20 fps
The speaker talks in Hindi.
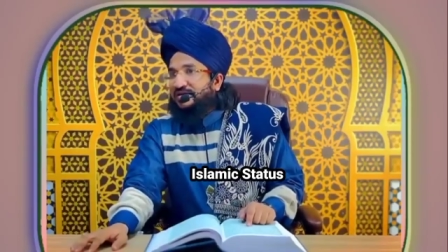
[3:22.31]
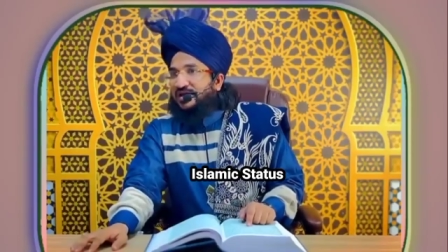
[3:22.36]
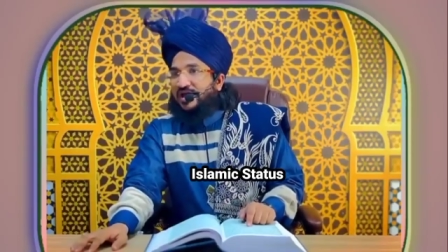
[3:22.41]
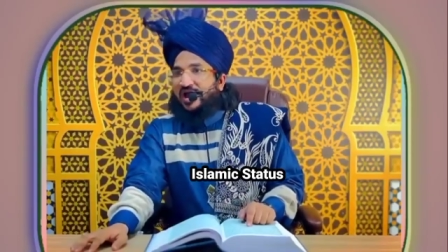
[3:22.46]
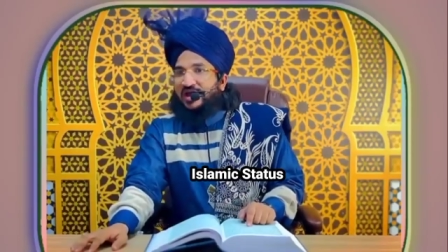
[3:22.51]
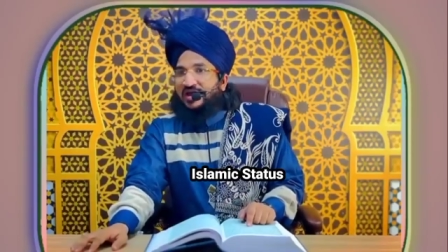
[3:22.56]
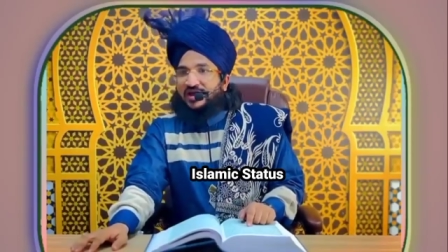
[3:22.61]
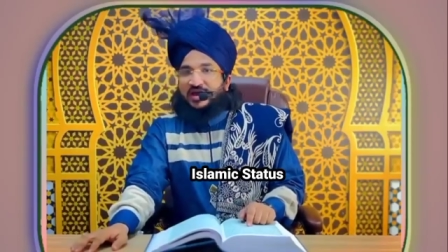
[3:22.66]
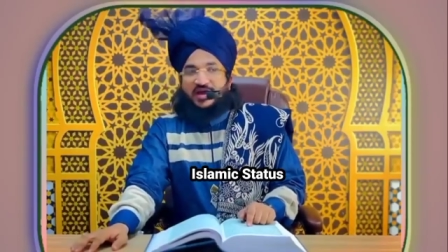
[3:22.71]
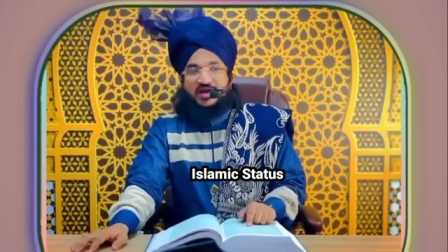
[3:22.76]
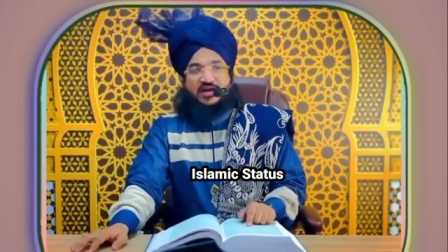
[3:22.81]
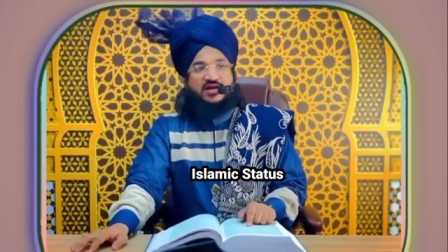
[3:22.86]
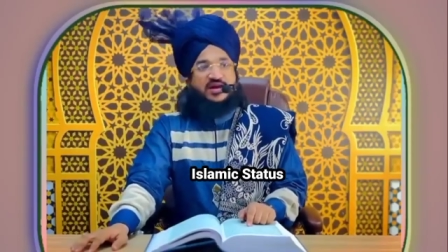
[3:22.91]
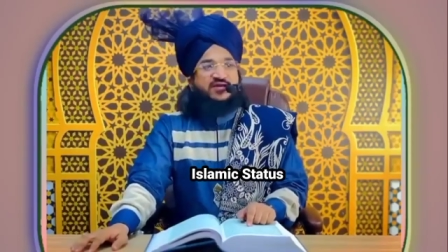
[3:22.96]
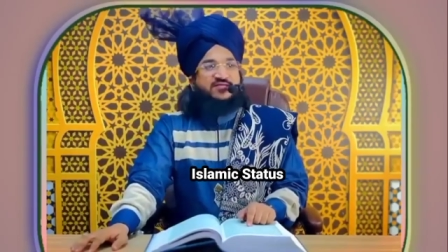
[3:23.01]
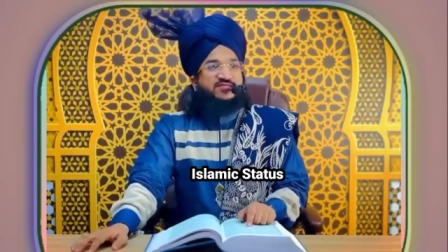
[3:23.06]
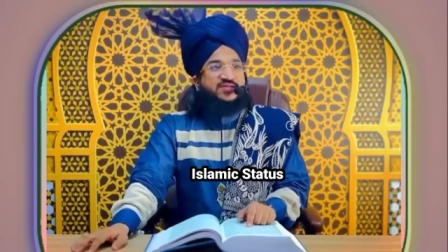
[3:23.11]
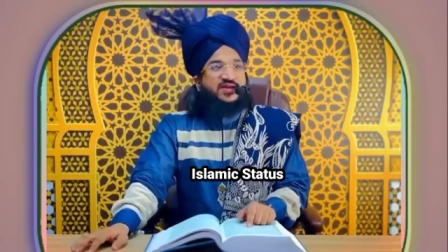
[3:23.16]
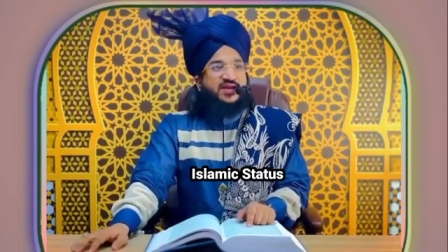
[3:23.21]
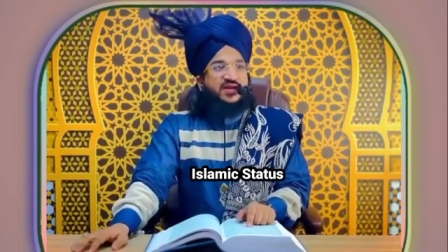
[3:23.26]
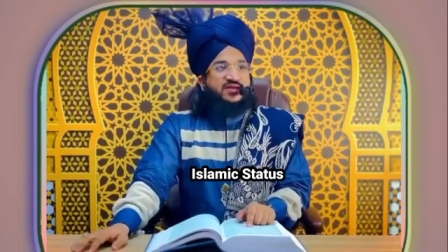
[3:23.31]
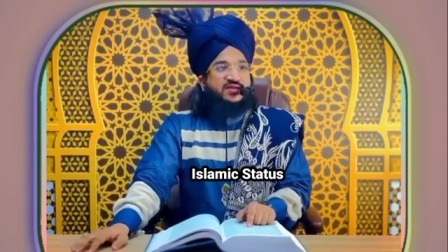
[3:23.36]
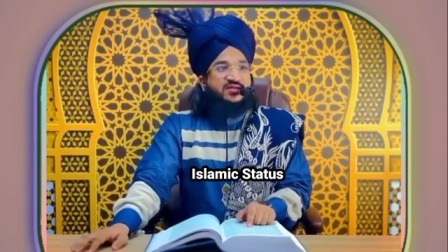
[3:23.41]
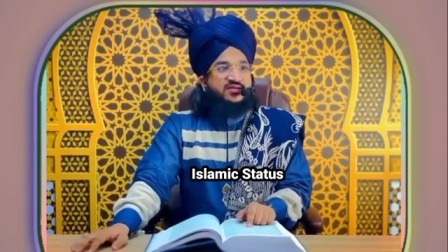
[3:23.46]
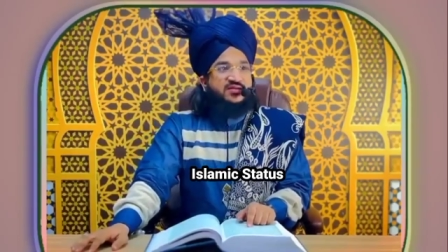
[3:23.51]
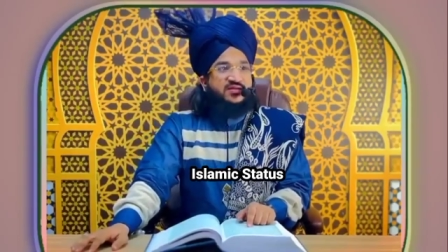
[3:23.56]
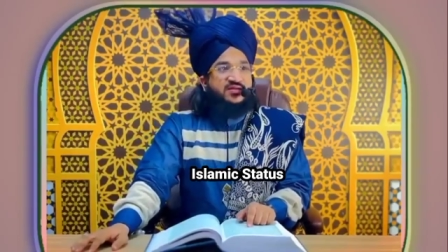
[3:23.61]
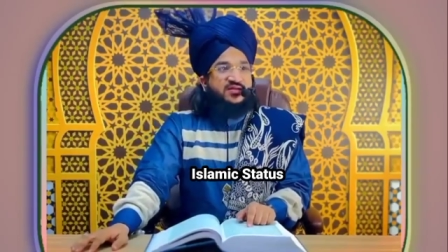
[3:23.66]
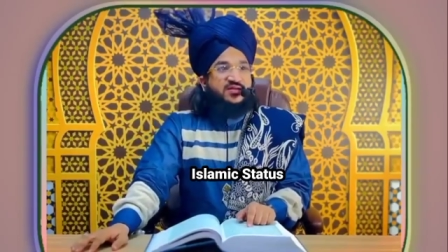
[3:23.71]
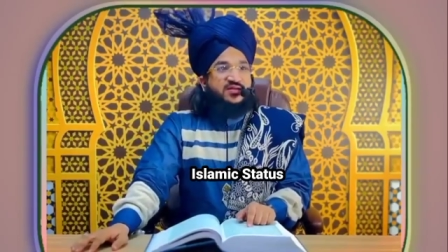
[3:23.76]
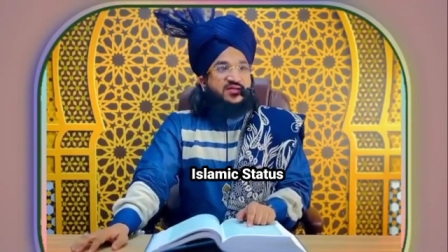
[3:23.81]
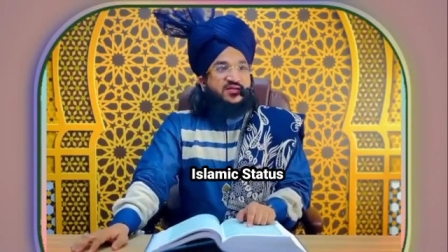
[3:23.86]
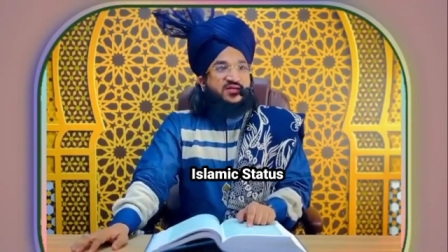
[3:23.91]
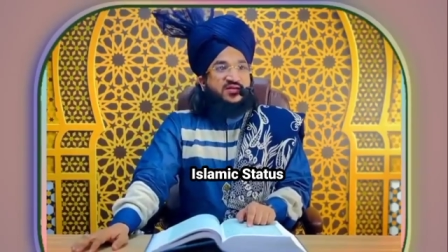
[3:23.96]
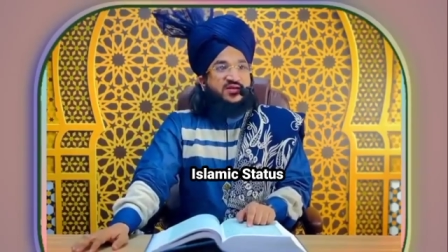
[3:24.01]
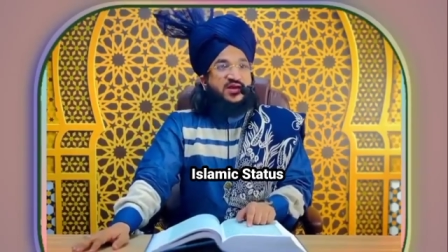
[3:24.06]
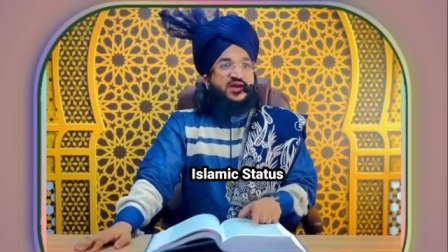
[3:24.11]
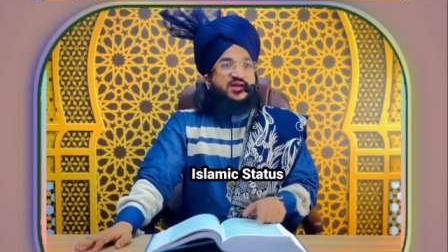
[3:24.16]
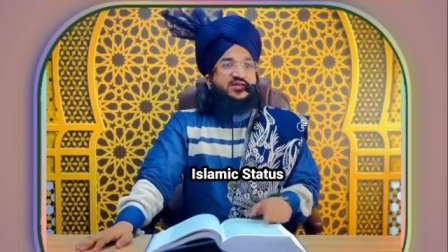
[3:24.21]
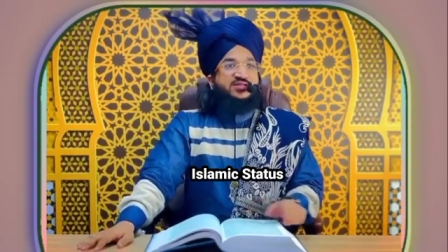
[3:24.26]
यहाँ एक लफ्ज़ है
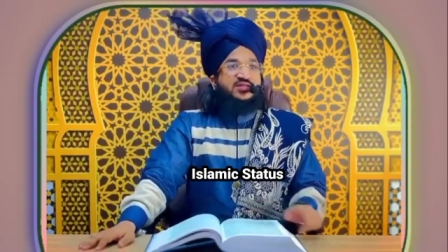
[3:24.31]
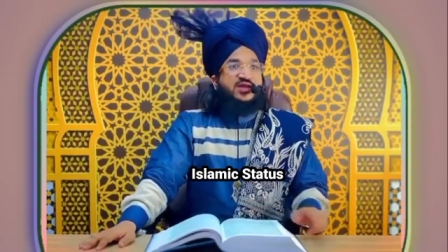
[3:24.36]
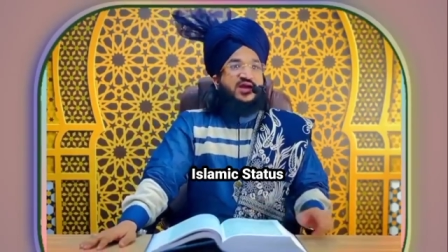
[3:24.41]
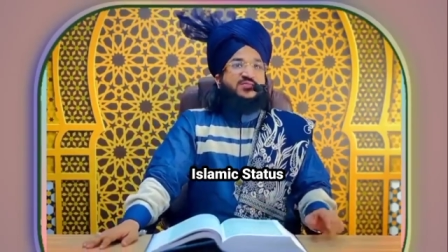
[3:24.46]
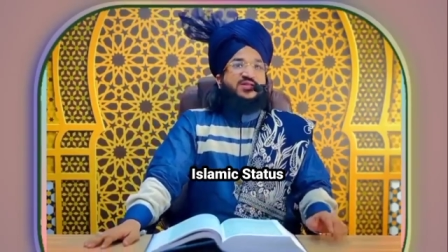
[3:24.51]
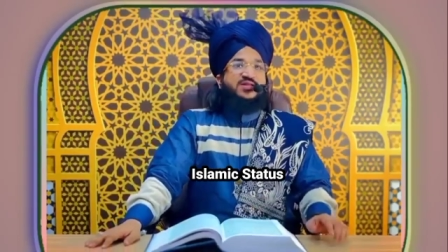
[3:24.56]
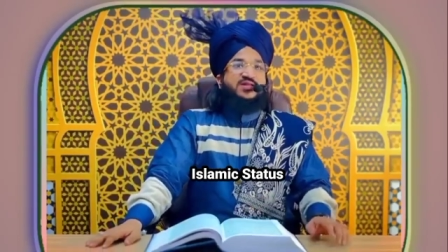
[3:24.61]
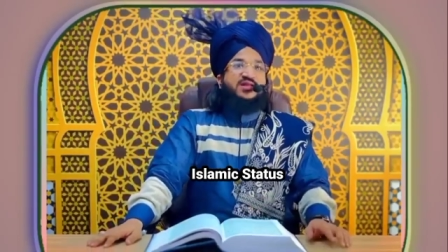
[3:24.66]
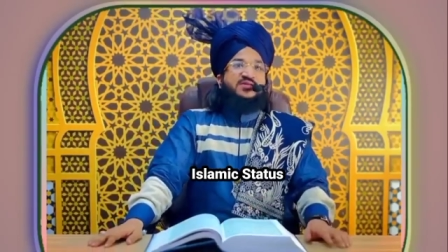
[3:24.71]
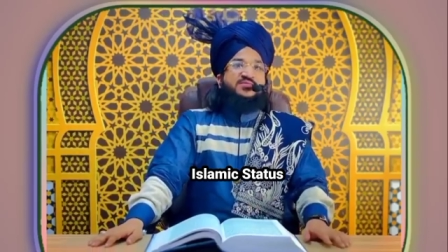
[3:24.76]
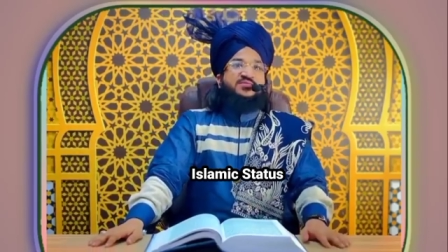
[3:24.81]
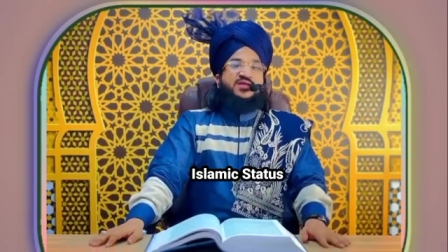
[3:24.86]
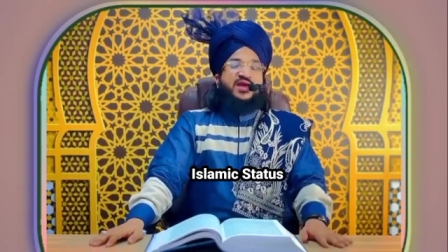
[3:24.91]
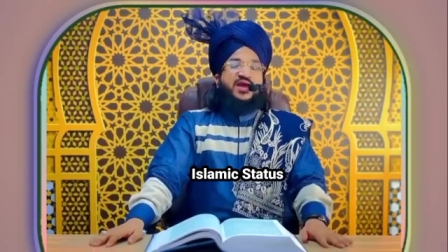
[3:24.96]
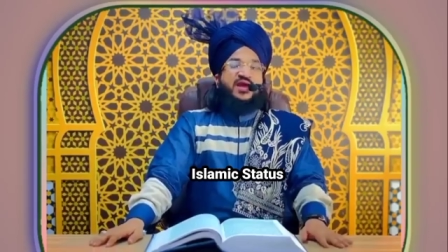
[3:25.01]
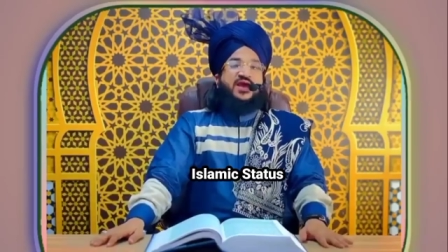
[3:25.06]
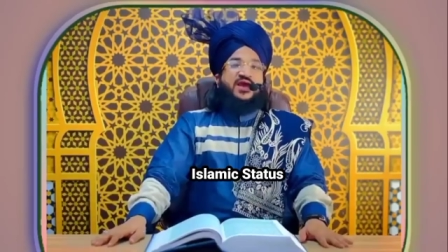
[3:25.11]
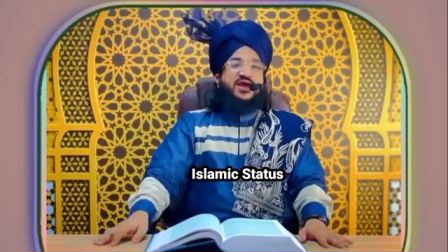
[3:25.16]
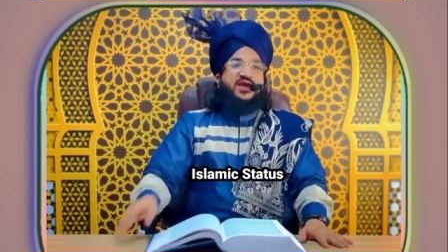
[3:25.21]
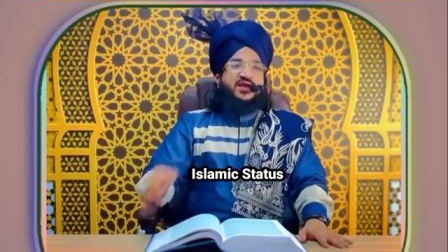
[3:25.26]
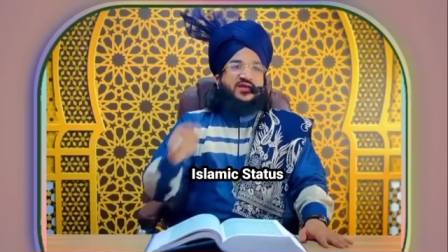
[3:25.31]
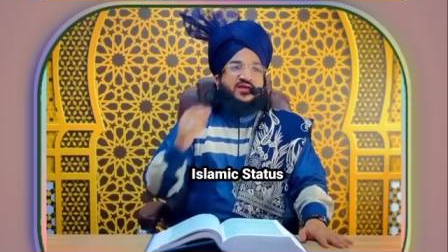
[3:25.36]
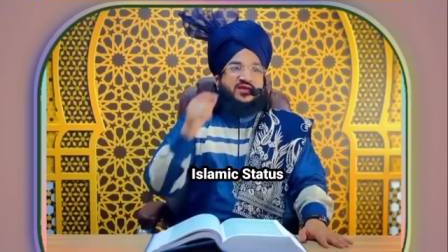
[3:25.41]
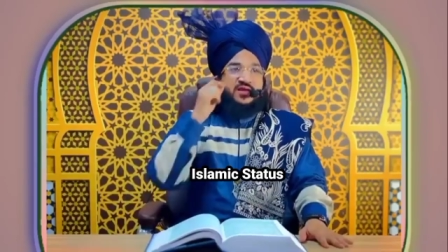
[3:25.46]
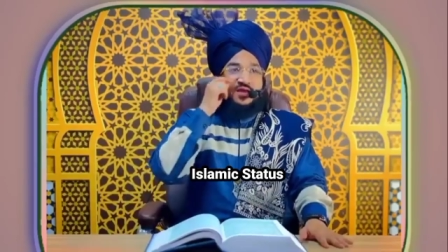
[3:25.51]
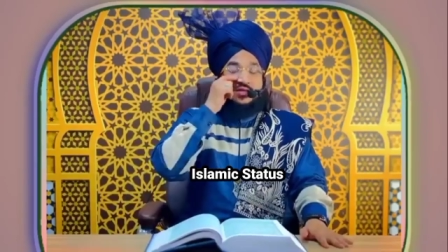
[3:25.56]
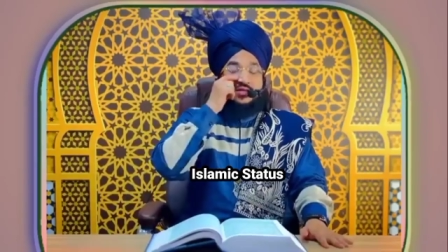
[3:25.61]
इसका मतलब ये है